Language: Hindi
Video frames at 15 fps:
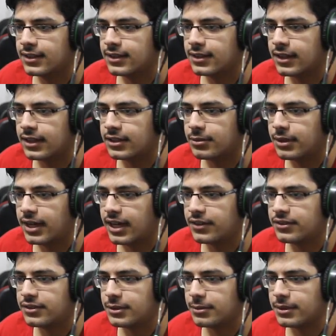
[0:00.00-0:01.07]
काश मैं लाइव
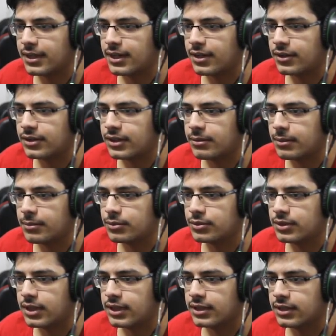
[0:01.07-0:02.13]
स्ट्रीम कर रहा होता मैं
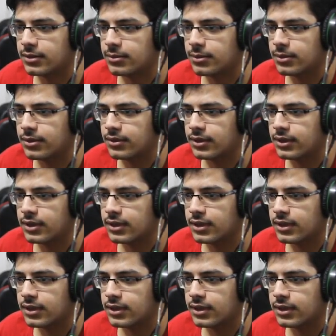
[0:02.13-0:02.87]
पूछ लेता तुम लोगों से